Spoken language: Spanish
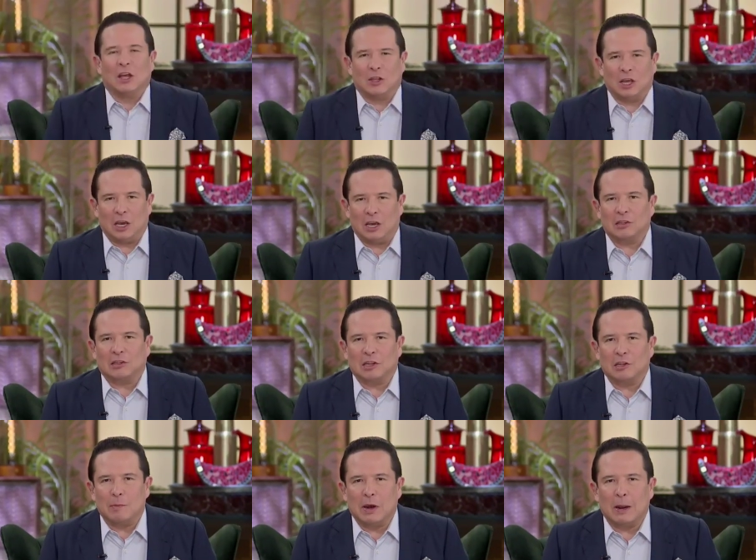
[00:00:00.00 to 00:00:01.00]
de esta
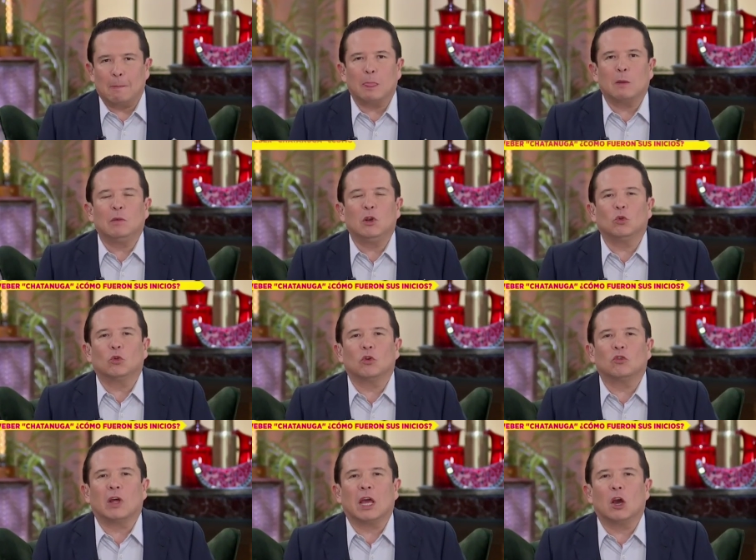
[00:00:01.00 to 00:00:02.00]
semana,
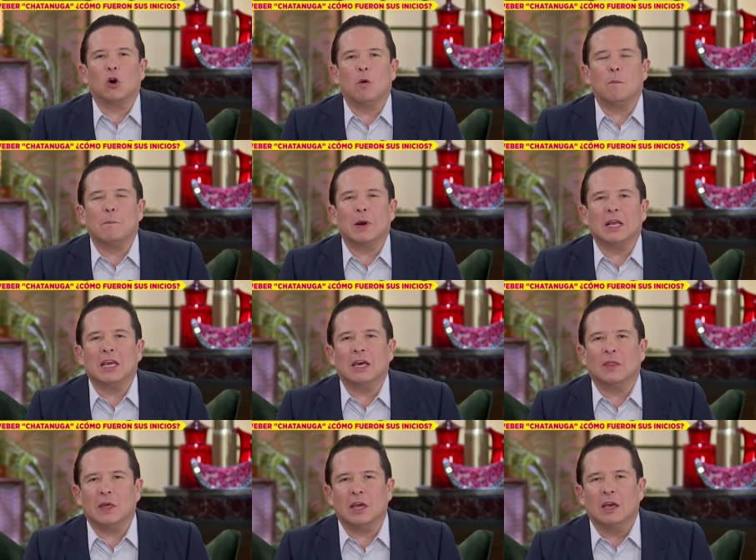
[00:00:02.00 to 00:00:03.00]
minutos en compañía
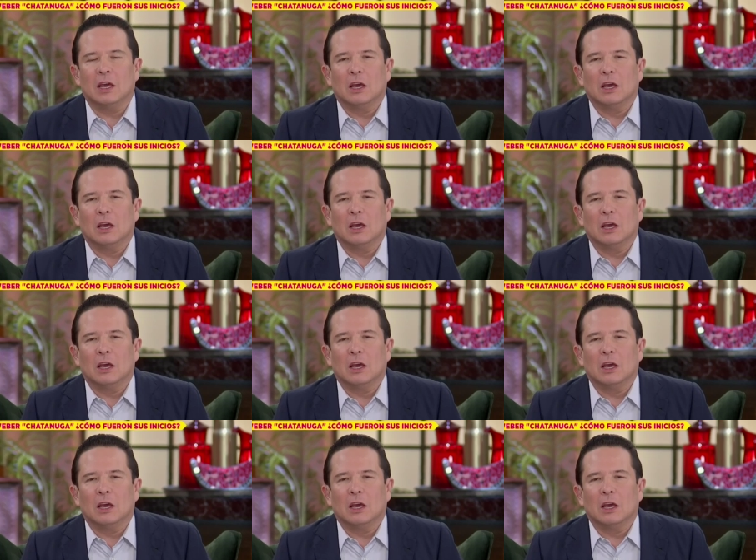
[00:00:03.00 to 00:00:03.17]
de